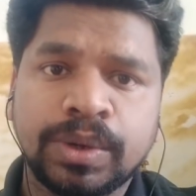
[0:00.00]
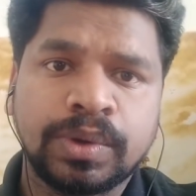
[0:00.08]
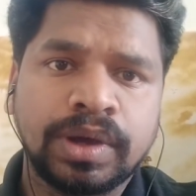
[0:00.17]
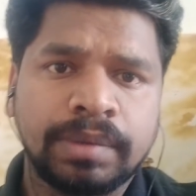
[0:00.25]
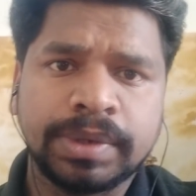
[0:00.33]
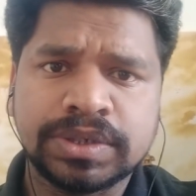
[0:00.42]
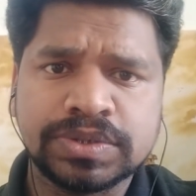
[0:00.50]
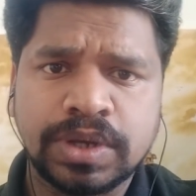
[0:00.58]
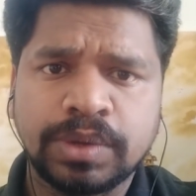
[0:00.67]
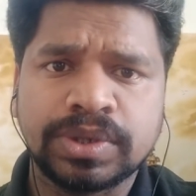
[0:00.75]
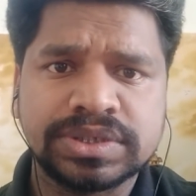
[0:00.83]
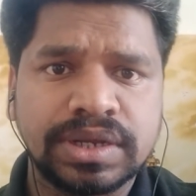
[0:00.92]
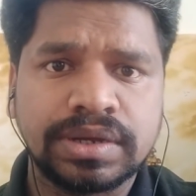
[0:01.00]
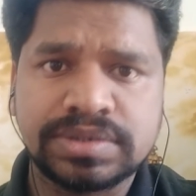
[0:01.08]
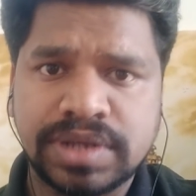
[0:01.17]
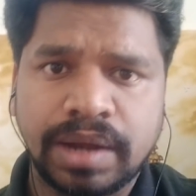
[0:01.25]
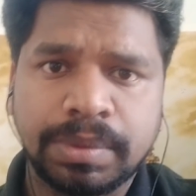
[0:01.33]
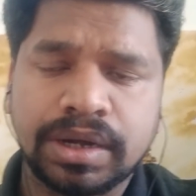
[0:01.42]
வேணும் அப்படின்னு சொல்லி ஒரு
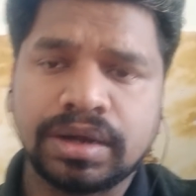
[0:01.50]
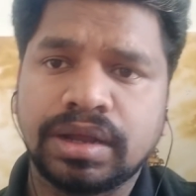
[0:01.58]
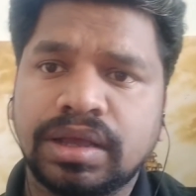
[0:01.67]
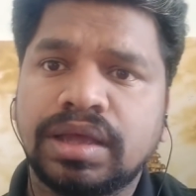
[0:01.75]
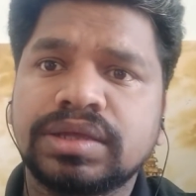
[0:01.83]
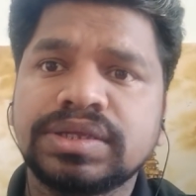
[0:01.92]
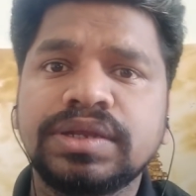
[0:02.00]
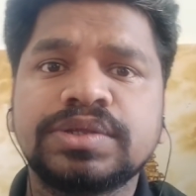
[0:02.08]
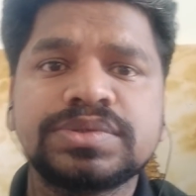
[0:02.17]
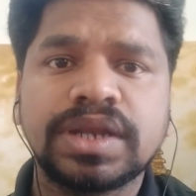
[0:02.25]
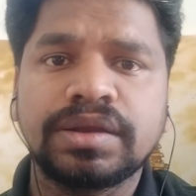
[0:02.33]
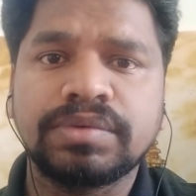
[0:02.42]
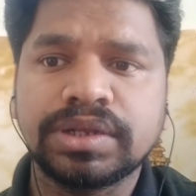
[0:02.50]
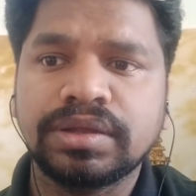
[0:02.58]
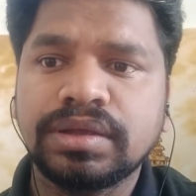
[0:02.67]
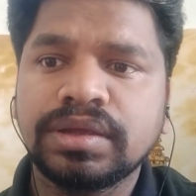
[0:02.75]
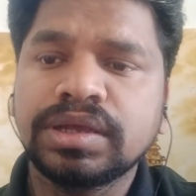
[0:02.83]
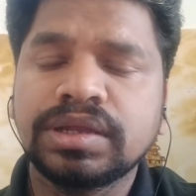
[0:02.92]
சிலர் ஷேர் பண்ணுறாங்க இன்னும் சிலர்
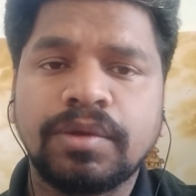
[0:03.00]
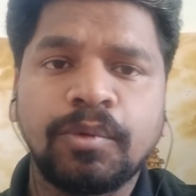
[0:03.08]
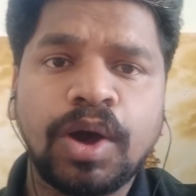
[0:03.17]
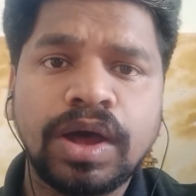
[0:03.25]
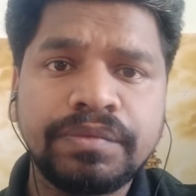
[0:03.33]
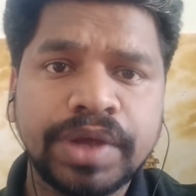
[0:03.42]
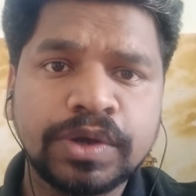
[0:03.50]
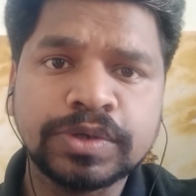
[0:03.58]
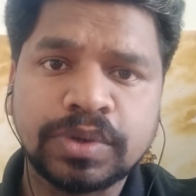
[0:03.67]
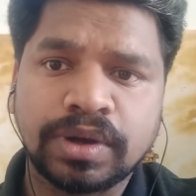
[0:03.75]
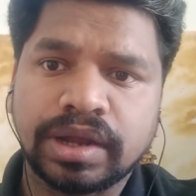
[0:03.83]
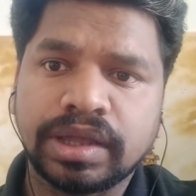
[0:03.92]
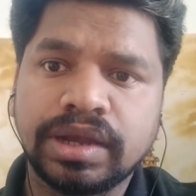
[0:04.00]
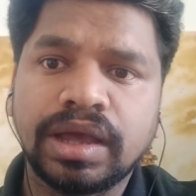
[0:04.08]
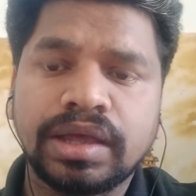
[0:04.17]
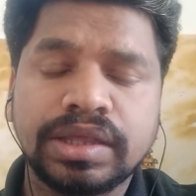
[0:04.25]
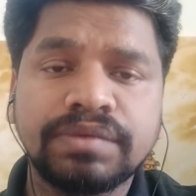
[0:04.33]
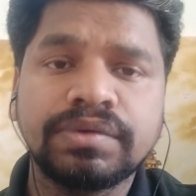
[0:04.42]
வந்து இந்த வார் வேணும்னு சொல்கிறாங்க
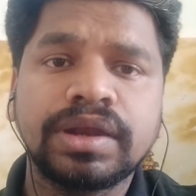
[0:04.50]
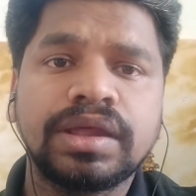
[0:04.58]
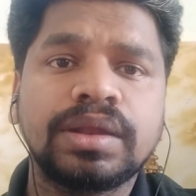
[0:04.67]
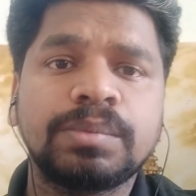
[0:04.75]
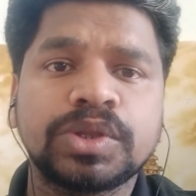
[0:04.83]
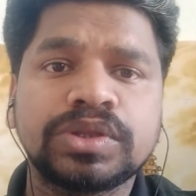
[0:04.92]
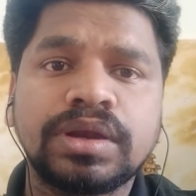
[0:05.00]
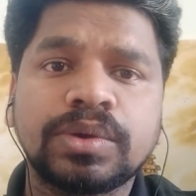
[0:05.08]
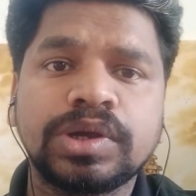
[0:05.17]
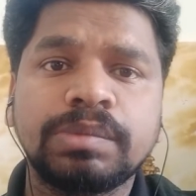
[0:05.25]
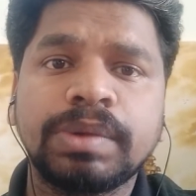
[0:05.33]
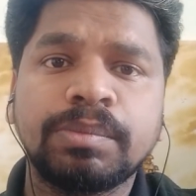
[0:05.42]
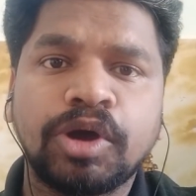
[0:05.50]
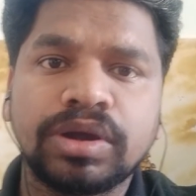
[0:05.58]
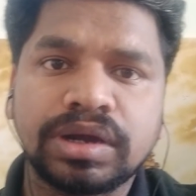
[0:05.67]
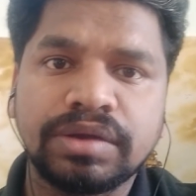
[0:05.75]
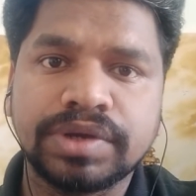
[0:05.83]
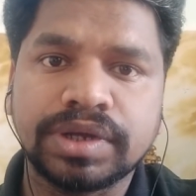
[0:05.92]
இல்லையா இவங்களெல்லாம் முதல்ல கொண்டு போய்
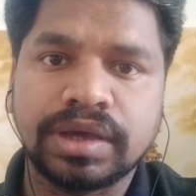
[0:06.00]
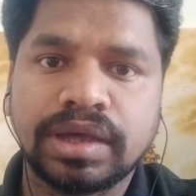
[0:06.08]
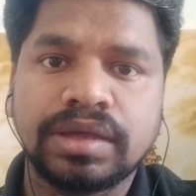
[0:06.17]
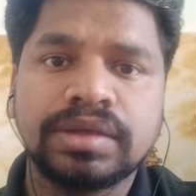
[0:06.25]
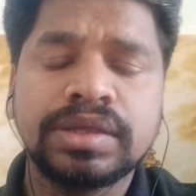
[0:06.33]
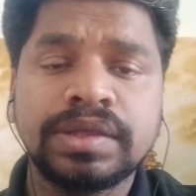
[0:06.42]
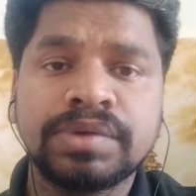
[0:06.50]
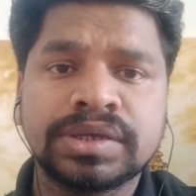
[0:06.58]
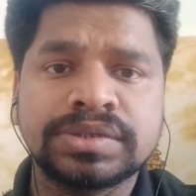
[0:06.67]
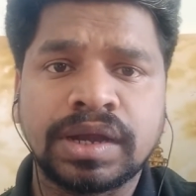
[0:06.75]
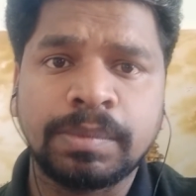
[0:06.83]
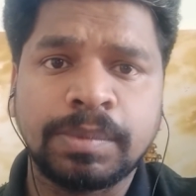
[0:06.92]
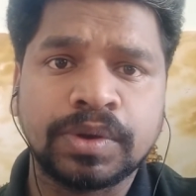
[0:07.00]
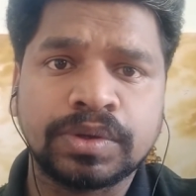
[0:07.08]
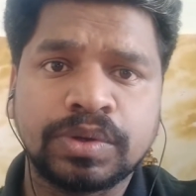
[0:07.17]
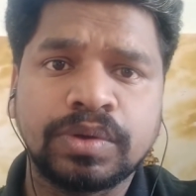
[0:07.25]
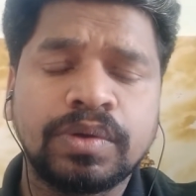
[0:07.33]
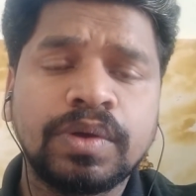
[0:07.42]
பார்டரில் விடுங்க இவங்க சண்டை
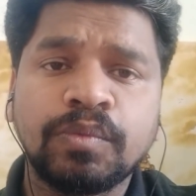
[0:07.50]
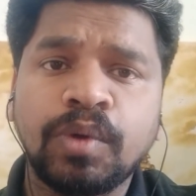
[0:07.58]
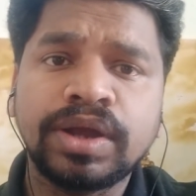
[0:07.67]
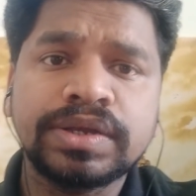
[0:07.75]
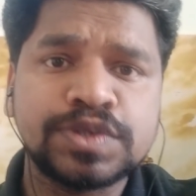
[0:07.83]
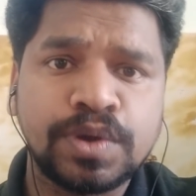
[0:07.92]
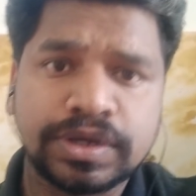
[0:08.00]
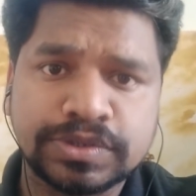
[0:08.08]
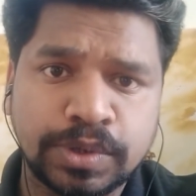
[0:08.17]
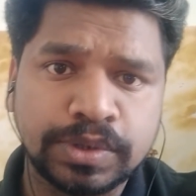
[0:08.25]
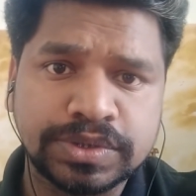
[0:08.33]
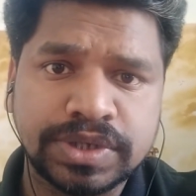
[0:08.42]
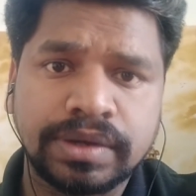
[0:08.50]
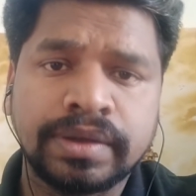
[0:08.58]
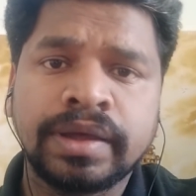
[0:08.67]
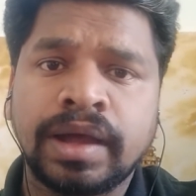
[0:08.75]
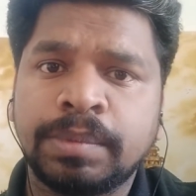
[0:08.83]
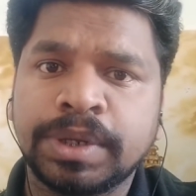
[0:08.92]
போடட்டும் வார் இஸ் நாட் அ சொல்யூஷன்
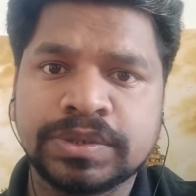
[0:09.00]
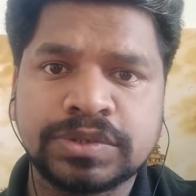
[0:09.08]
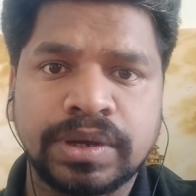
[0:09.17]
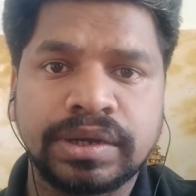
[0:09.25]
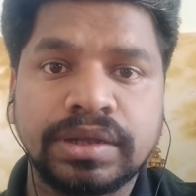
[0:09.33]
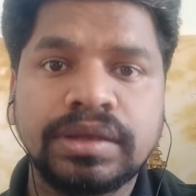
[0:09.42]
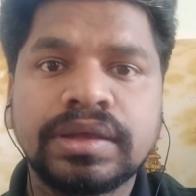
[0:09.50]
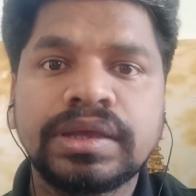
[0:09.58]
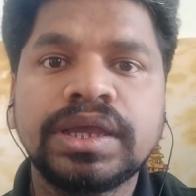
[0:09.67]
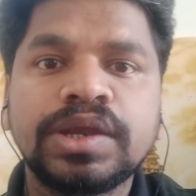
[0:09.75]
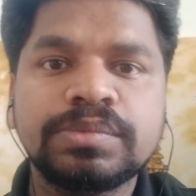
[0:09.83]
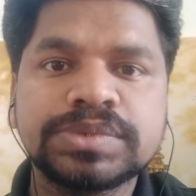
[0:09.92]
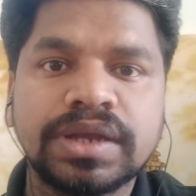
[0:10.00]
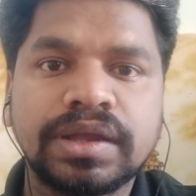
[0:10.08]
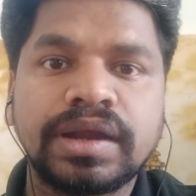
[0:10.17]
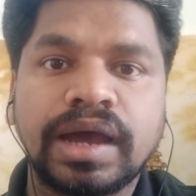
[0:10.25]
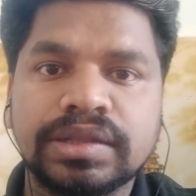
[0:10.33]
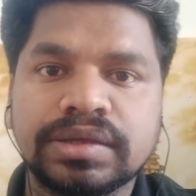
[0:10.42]
அப்படின்னு சொல்லிட்டு இன்னும்
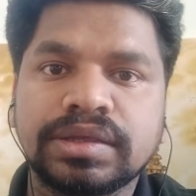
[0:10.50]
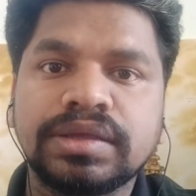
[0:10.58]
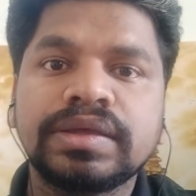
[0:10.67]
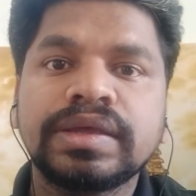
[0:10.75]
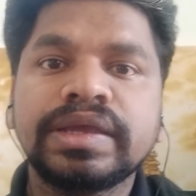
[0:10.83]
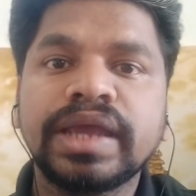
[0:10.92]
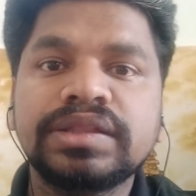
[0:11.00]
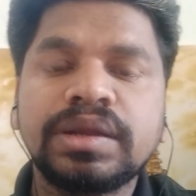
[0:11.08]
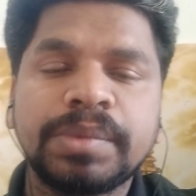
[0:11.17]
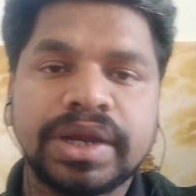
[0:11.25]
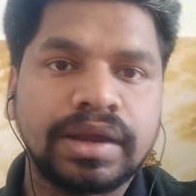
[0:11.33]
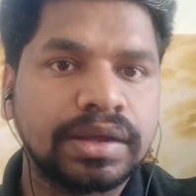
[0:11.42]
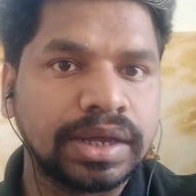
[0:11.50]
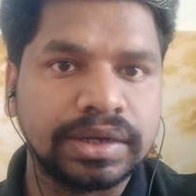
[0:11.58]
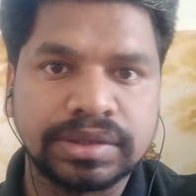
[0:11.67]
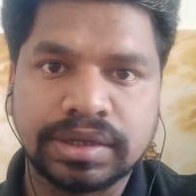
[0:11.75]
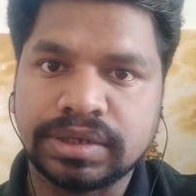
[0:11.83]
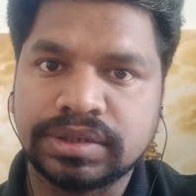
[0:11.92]
சிலர் அதுக்கு எதிர்மறையான
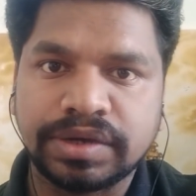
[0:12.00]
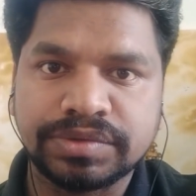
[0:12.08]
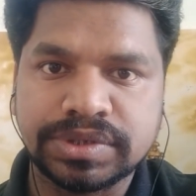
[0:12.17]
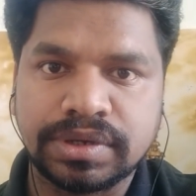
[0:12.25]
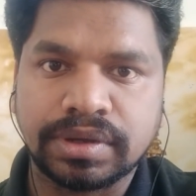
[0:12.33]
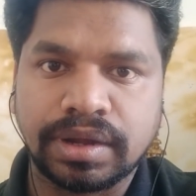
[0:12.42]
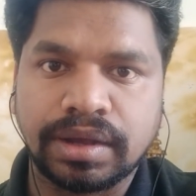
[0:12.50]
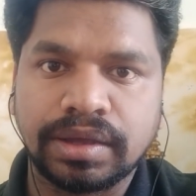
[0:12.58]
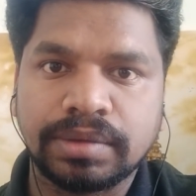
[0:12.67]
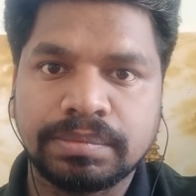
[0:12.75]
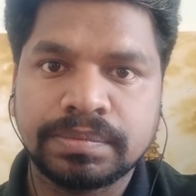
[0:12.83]
கருத்துக்கள் தெரிவிச்சிட்ருக்கிறாங்க